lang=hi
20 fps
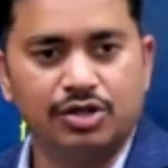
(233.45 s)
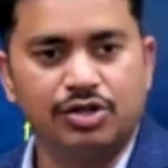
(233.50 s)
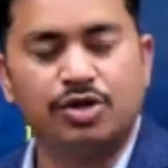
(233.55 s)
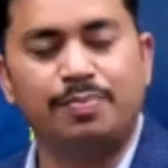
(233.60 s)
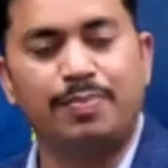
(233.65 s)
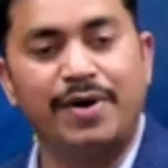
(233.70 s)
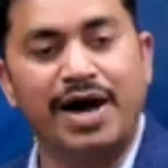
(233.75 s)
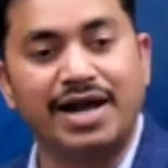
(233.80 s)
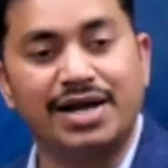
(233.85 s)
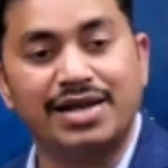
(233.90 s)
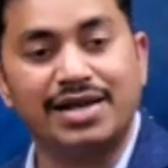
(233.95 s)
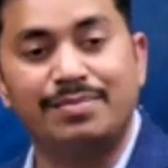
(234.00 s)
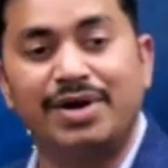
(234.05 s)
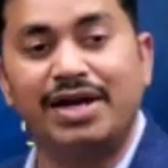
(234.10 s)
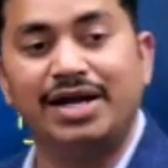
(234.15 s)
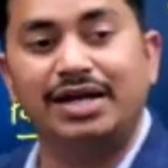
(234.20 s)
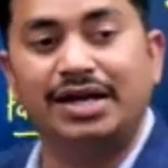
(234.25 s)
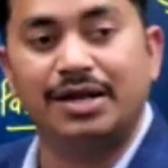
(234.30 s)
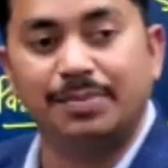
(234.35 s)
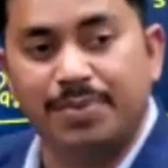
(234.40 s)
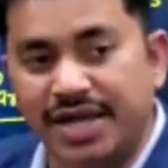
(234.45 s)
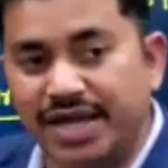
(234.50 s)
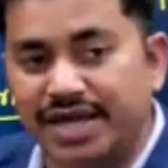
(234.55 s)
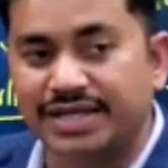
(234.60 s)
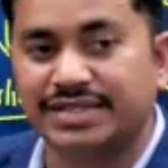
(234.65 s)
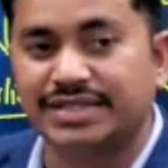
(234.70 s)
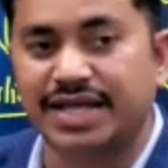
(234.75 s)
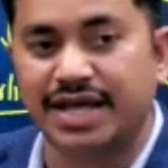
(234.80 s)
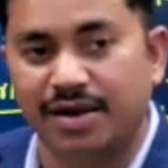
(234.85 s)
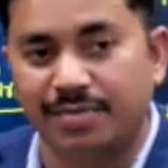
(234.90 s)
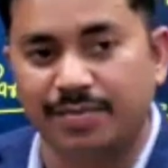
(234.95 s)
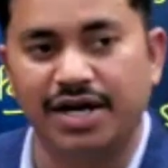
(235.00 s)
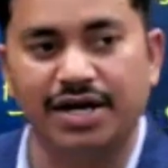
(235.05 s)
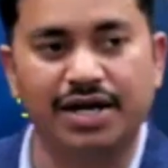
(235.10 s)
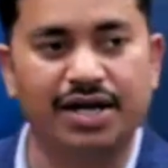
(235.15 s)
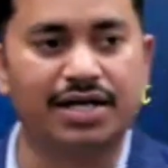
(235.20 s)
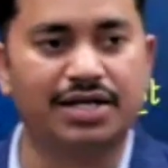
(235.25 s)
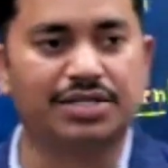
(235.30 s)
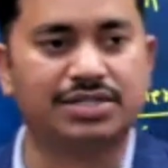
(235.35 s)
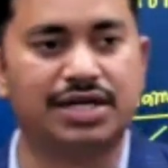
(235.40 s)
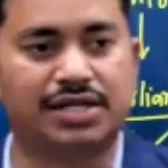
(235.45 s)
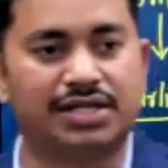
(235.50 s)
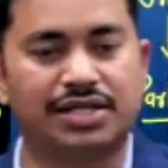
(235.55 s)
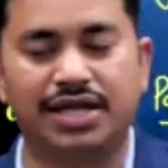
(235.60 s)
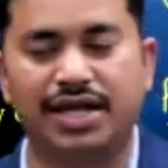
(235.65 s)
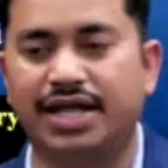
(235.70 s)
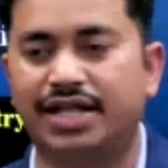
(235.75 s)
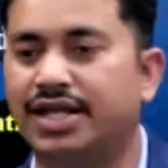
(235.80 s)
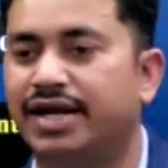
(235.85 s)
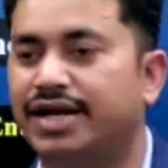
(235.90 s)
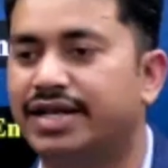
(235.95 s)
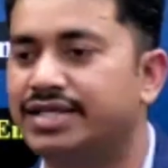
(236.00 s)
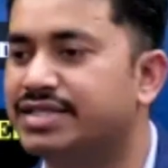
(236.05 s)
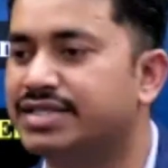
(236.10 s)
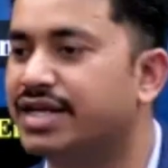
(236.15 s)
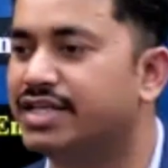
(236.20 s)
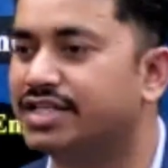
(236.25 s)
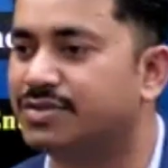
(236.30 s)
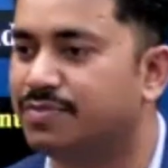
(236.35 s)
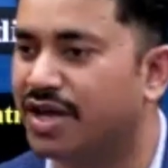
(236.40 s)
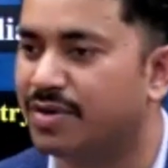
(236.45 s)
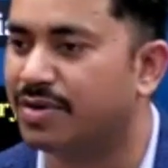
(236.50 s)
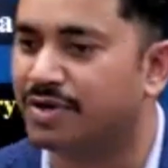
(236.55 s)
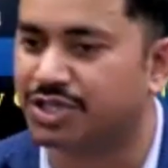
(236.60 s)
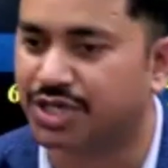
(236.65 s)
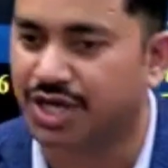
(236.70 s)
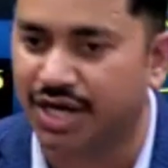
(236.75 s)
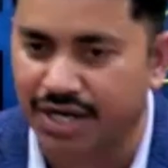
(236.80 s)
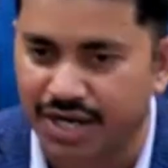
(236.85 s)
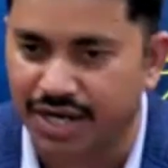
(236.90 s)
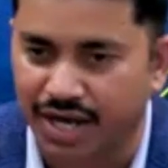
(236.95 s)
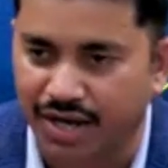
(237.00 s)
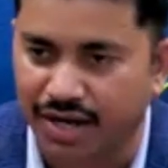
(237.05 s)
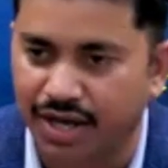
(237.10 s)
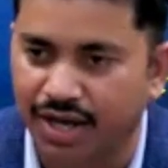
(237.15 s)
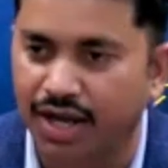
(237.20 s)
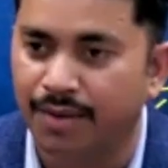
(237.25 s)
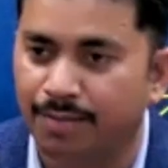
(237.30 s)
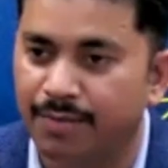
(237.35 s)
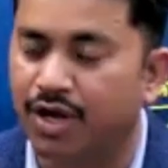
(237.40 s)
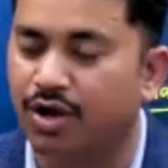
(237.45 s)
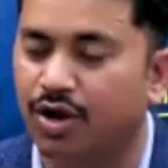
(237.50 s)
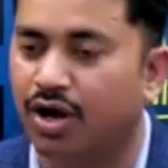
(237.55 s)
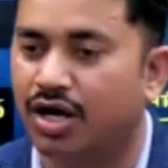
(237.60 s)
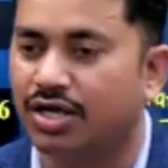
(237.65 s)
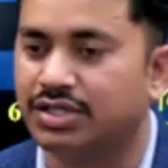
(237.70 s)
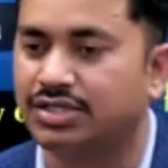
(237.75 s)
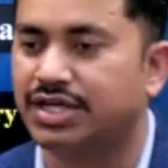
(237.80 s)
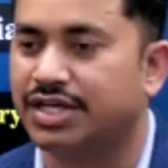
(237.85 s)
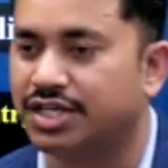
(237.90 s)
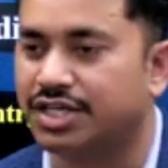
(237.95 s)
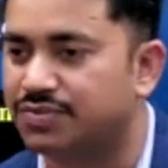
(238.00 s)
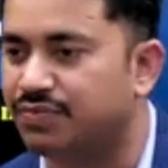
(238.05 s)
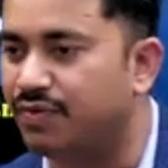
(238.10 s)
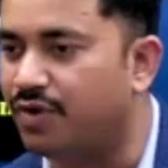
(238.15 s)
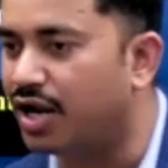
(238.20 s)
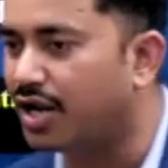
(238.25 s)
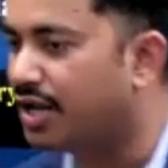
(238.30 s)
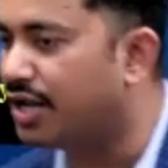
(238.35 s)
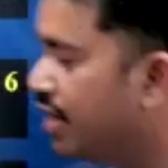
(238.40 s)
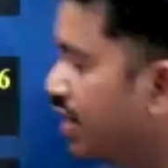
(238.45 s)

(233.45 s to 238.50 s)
तो पार्लियामेंट भी इसे अमेंड कर सकती है द रीजन इज वेरी मच क्लियर बिकॉज इट इज फॉलिंग